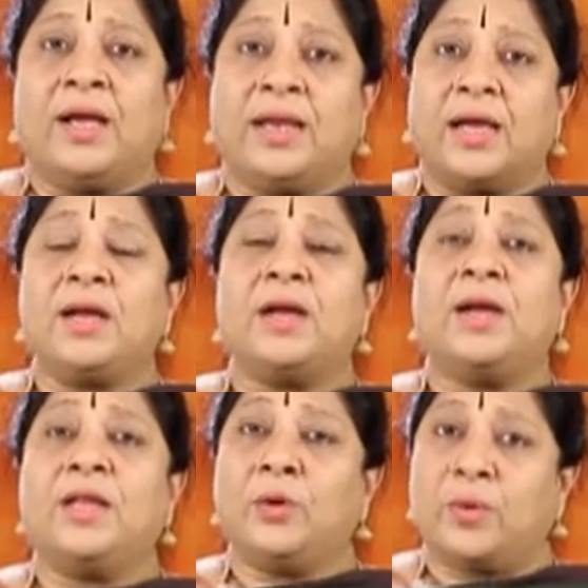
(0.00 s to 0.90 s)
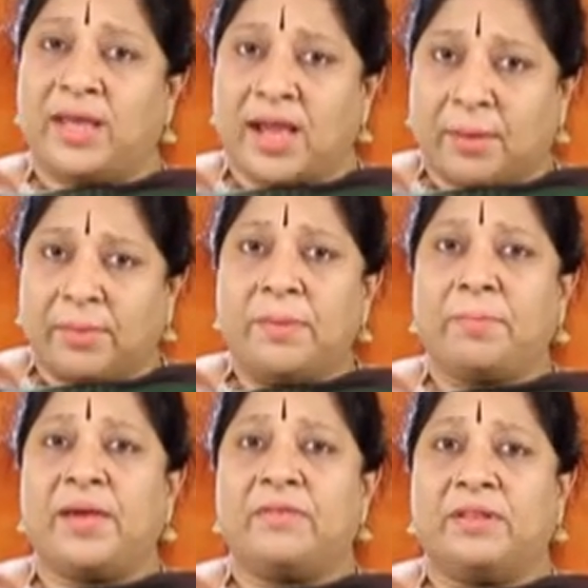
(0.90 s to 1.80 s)
கிரகங்களினுடைய
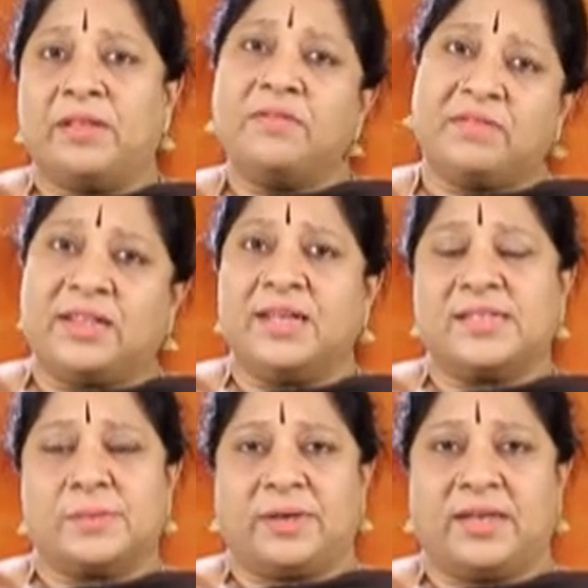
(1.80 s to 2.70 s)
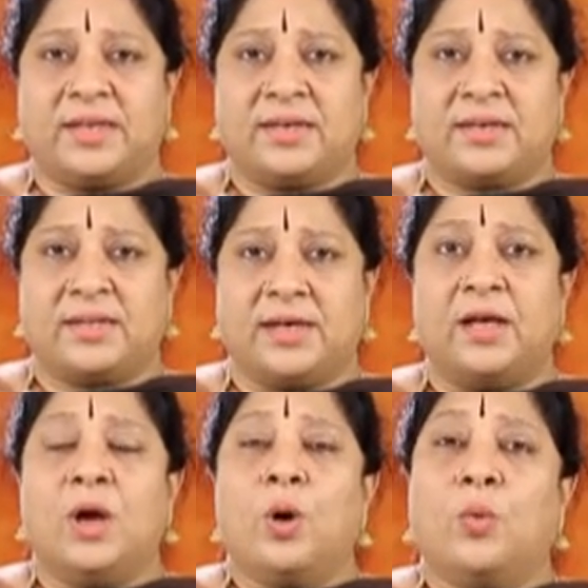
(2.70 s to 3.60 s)
அமைப்பே வந்து வித்தியாசப்படுகின்றது
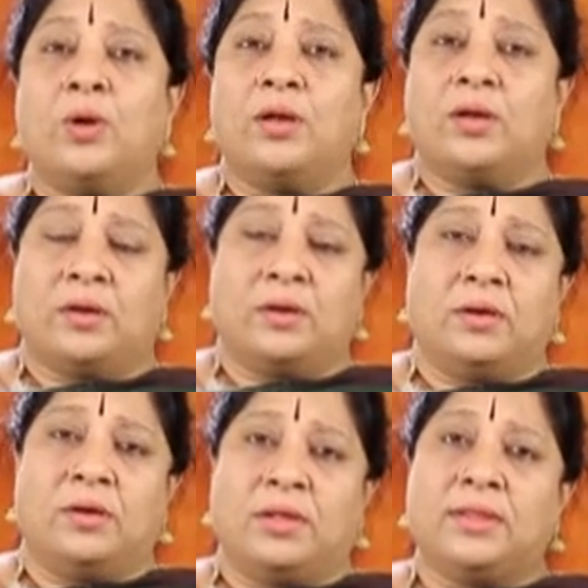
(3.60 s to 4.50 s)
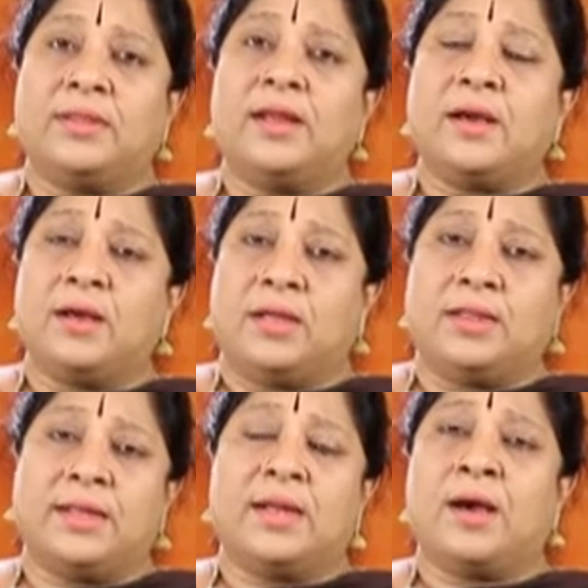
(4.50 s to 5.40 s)
ஒரு இத்தனை
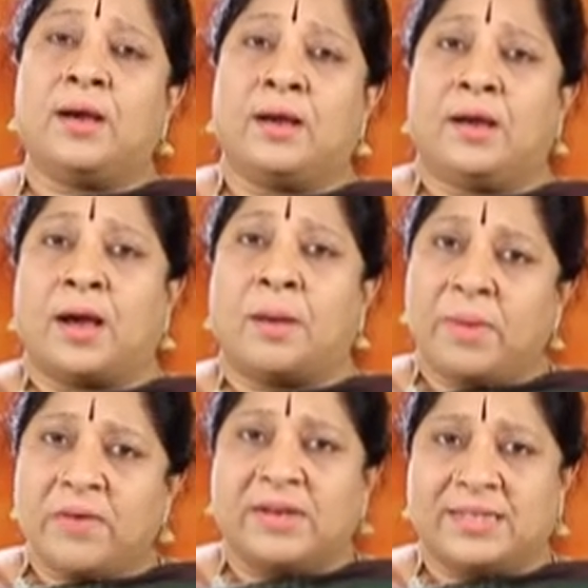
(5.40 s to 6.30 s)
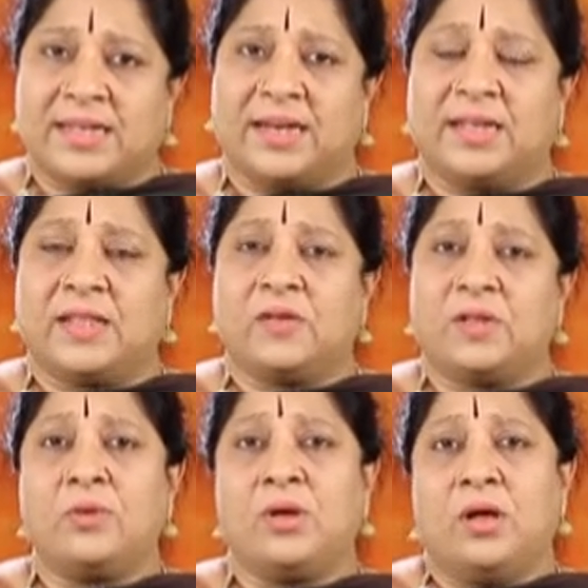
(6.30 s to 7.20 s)
இத்தனை அமாவாசைகள் அதாவது
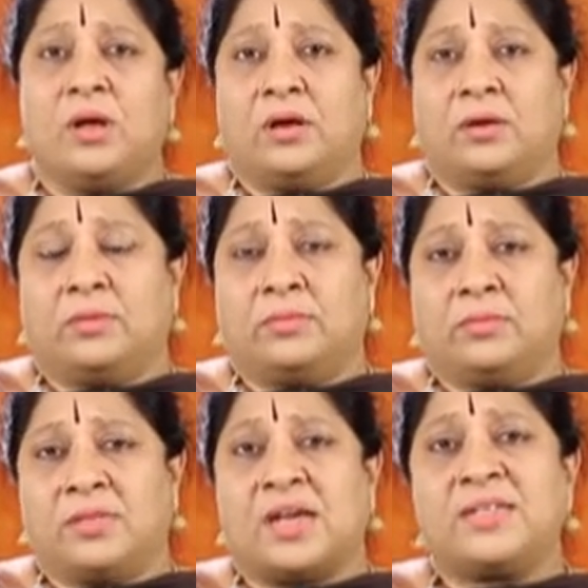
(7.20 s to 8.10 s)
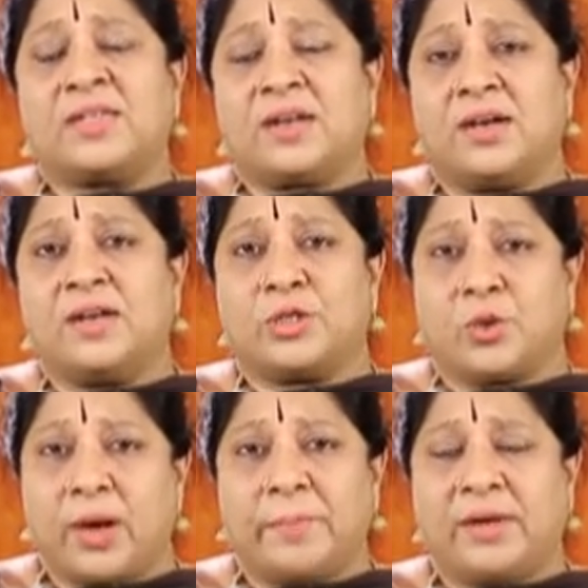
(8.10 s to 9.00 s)
சாஸ்திரங்களில்
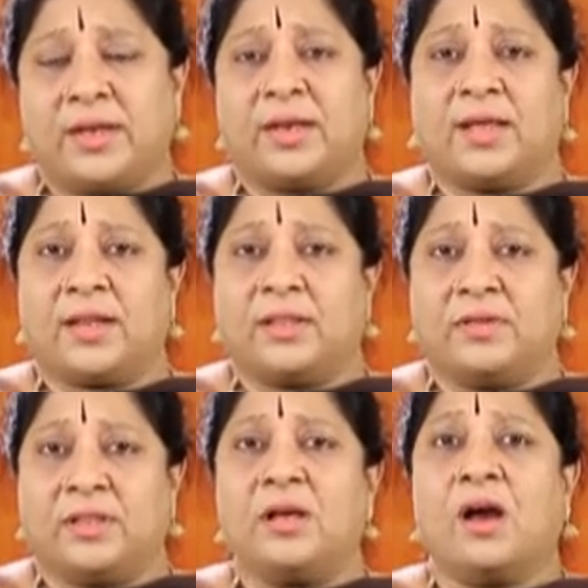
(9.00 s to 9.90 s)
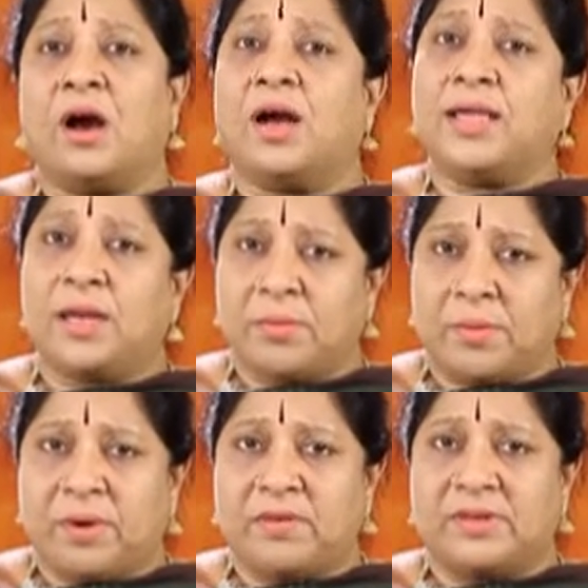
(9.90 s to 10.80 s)
சொல்லப்பட்டு இருக்கிறது வந்து ஆயிரம்
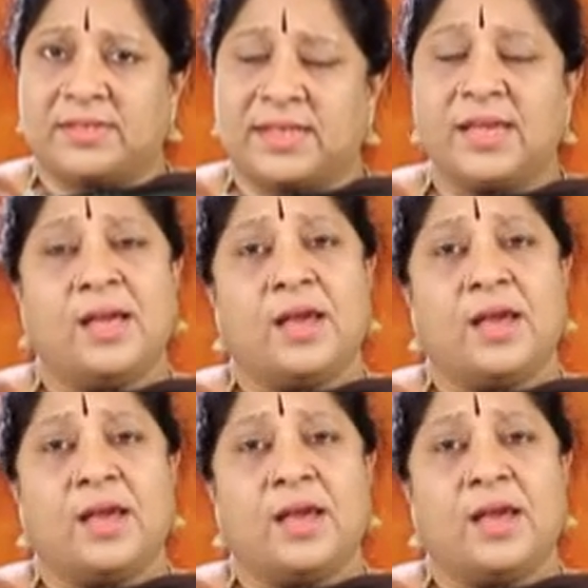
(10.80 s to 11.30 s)
அமாவாசை